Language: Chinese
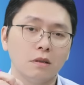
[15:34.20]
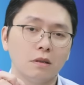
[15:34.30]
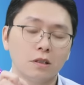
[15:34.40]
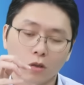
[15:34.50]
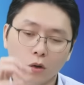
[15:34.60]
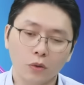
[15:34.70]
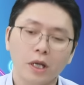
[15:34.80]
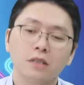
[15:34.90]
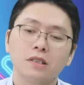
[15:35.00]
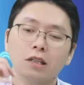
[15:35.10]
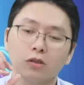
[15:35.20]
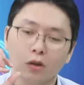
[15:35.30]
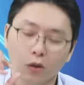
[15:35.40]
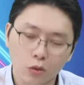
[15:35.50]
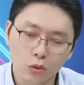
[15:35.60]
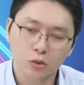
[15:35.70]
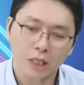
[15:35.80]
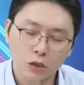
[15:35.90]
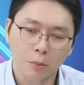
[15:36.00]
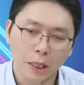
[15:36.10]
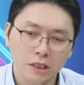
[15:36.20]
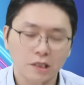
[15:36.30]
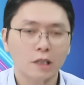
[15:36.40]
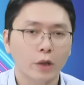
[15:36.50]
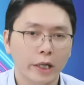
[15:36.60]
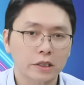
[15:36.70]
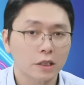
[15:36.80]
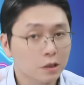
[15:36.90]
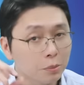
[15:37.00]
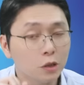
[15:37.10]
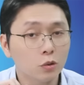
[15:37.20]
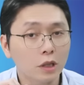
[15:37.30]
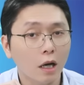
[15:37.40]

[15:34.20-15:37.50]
你同样再投入，再去买一次，再赚两成，你变多少？